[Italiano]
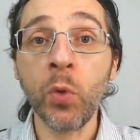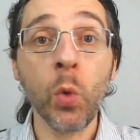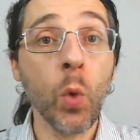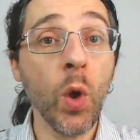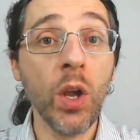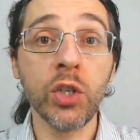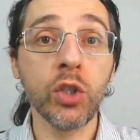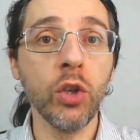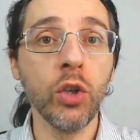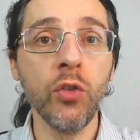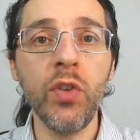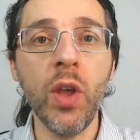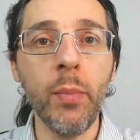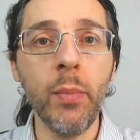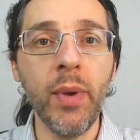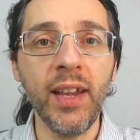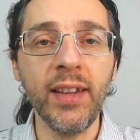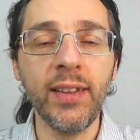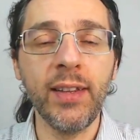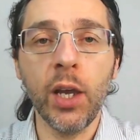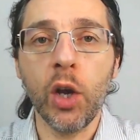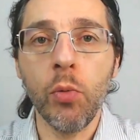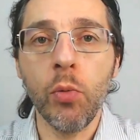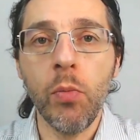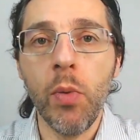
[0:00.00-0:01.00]
Questo
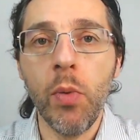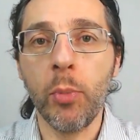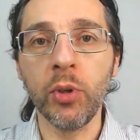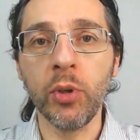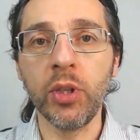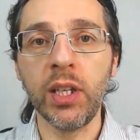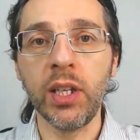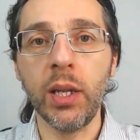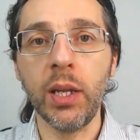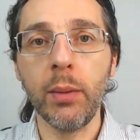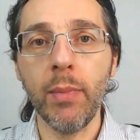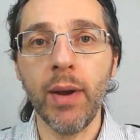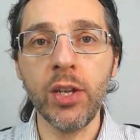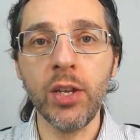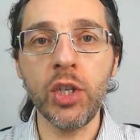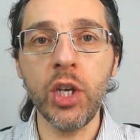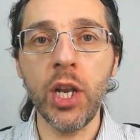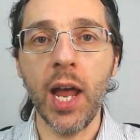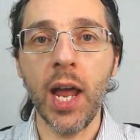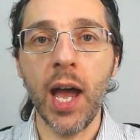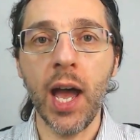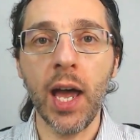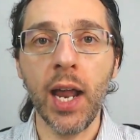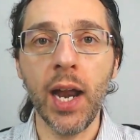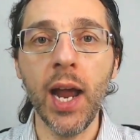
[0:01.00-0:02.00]
ovviamente, come potete
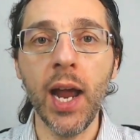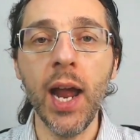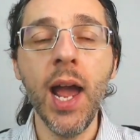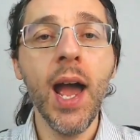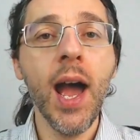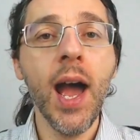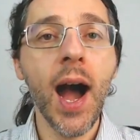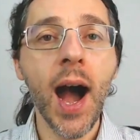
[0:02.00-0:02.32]
immaginare,